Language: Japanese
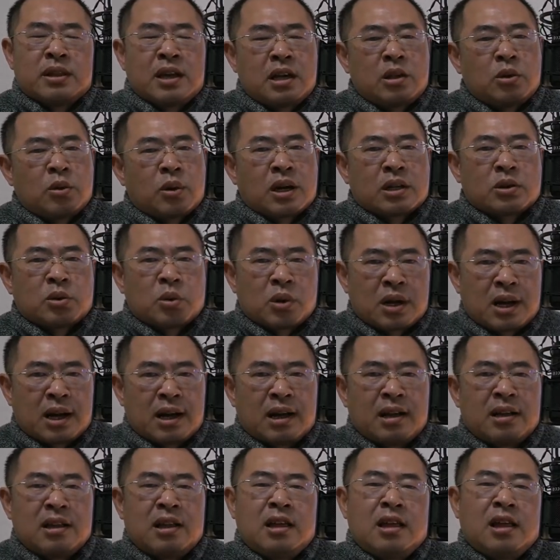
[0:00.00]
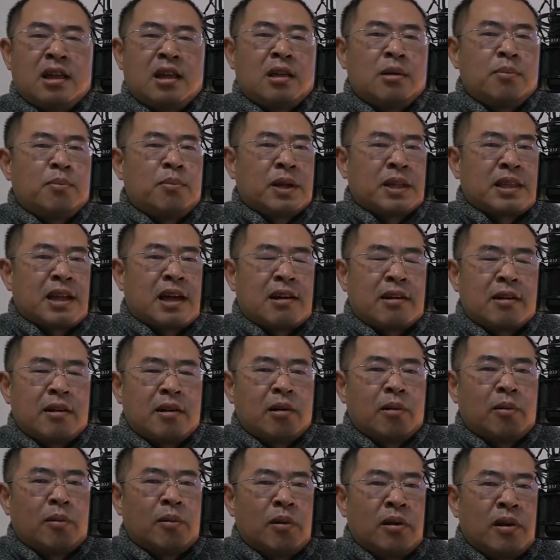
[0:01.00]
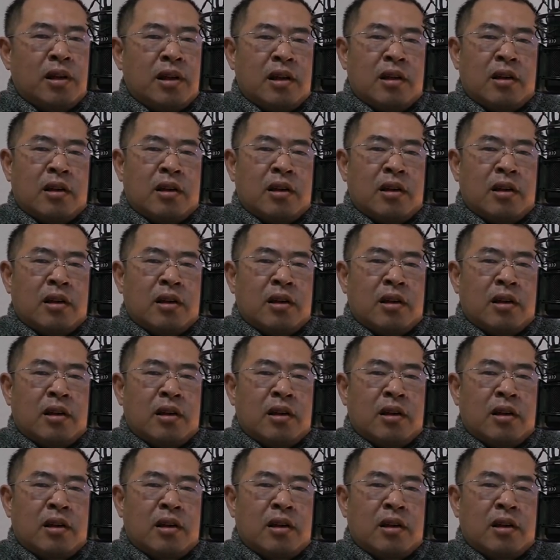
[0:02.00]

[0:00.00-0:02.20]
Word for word: いうことはないのかとか、また